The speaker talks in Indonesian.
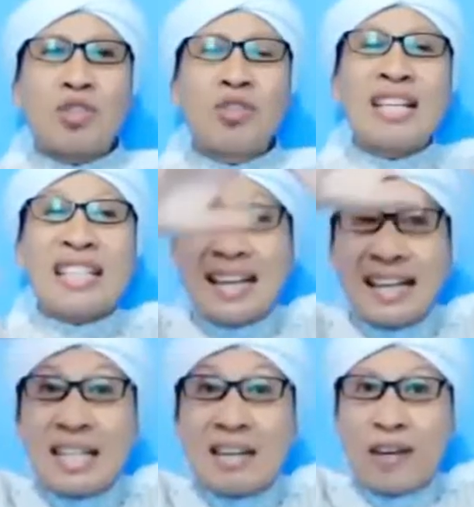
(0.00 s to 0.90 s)
Maksudnya
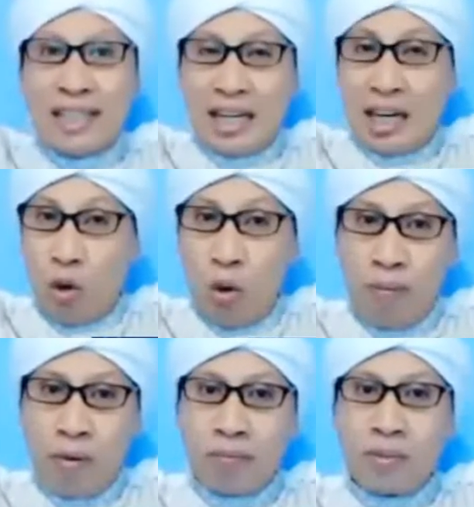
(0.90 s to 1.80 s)
selagi sifatnya adalah
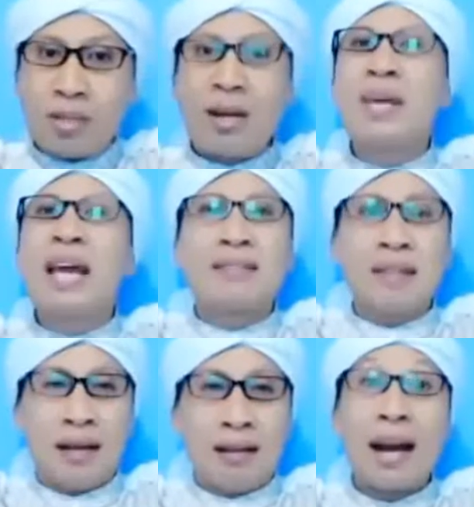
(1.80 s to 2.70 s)
umum,
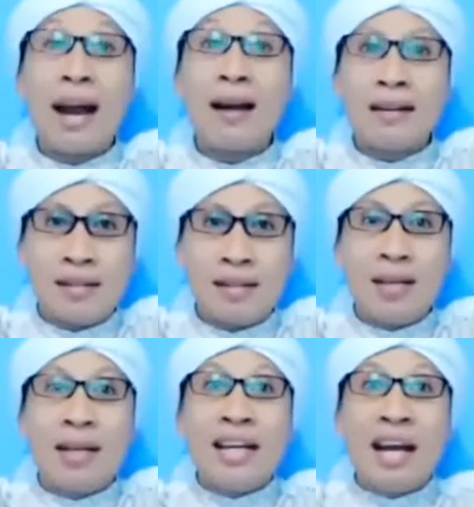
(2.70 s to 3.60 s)
kebiasaan,
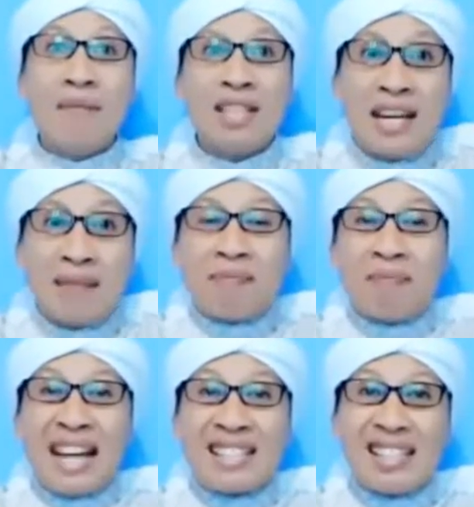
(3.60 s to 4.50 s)
tradisi yang bisa
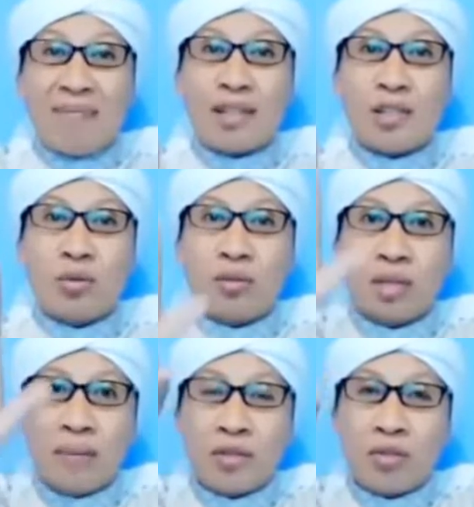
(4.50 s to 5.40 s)
dikasih
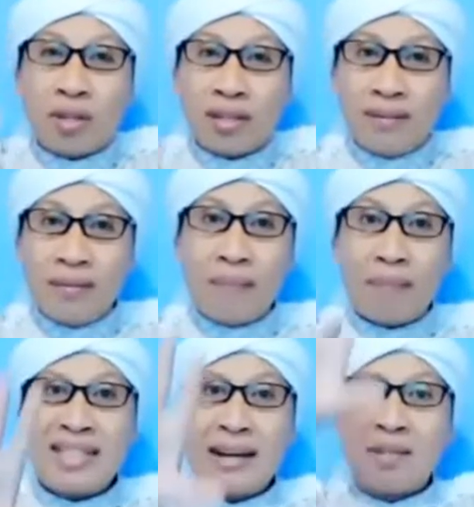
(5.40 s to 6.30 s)
masuk, dimasukkan
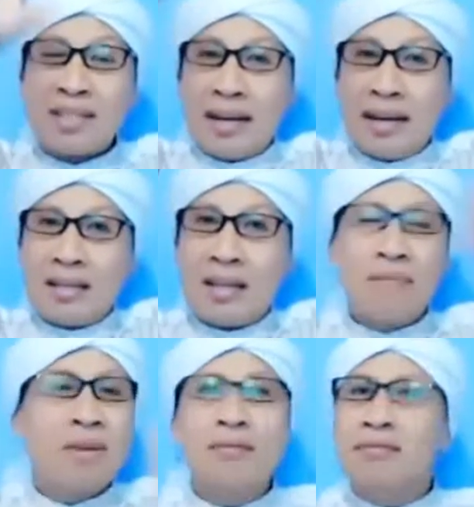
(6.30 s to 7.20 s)
pesan-pesan
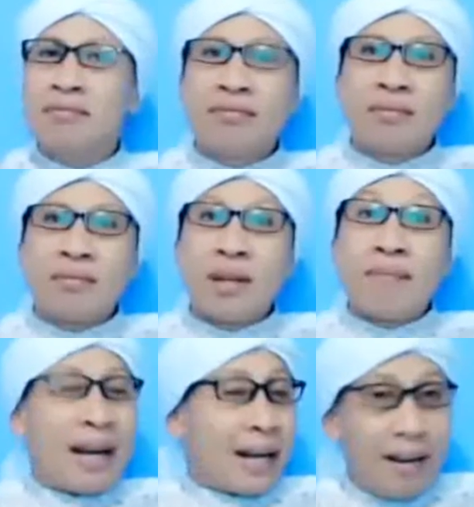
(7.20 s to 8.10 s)
Islami,
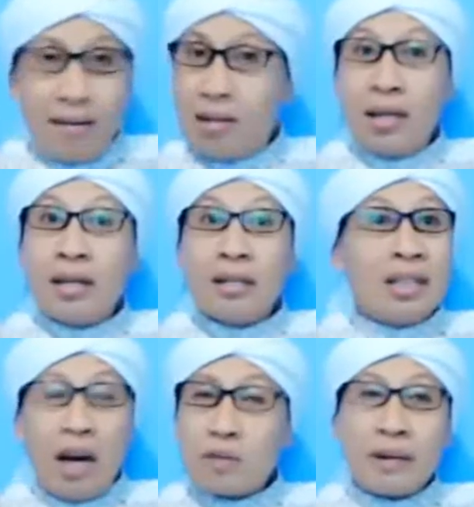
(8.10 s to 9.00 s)
bahkan
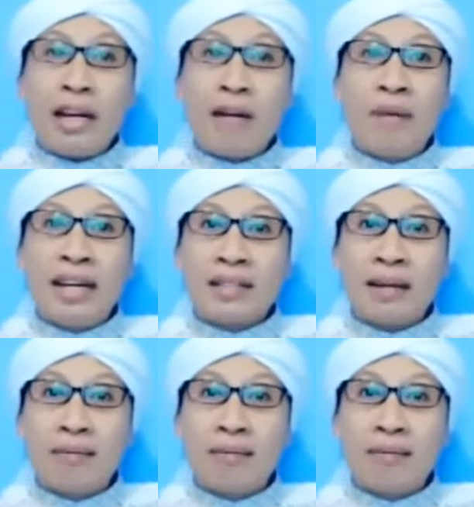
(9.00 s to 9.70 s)
tidak harus pakai label